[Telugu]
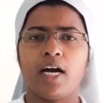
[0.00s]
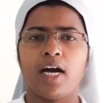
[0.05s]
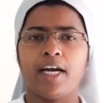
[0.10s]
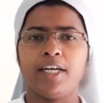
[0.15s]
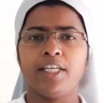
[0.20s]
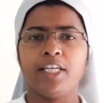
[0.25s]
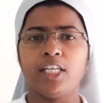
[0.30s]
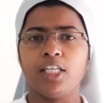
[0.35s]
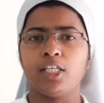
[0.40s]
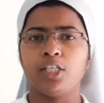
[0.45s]

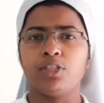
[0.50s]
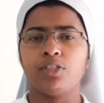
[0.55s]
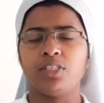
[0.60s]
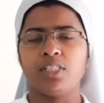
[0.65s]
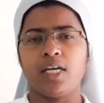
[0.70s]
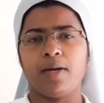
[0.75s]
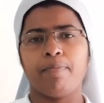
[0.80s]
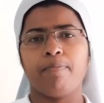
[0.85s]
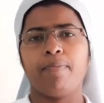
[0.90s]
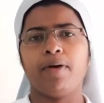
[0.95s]
అని ఎలుగుతూ
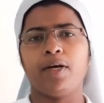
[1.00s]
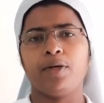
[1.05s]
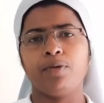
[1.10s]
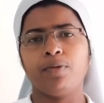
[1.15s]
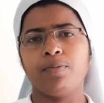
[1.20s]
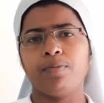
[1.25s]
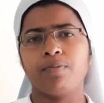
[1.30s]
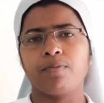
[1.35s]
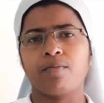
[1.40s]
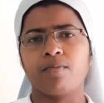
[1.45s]
చెప్పారు
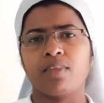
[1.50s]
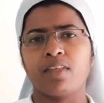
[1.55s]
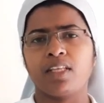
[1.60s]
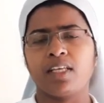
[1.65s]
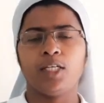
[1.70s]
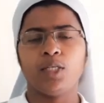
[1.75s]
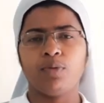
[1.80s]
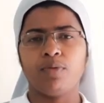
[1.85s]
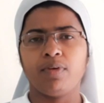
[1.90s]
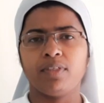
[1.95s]

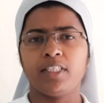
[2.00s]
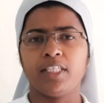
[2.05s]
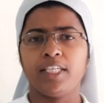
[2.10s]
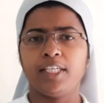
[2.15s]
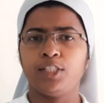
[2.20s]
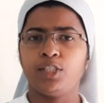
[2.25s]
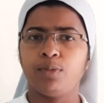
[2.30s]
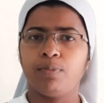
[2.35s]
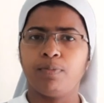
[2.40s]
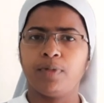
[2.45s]
తర్వాత
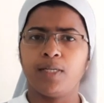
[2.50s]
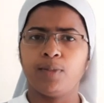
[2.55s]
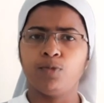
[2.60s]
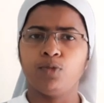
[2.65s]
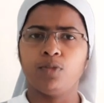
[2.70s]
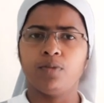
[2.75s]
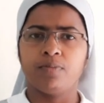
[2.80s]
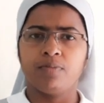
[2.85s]
యేసుప్రభు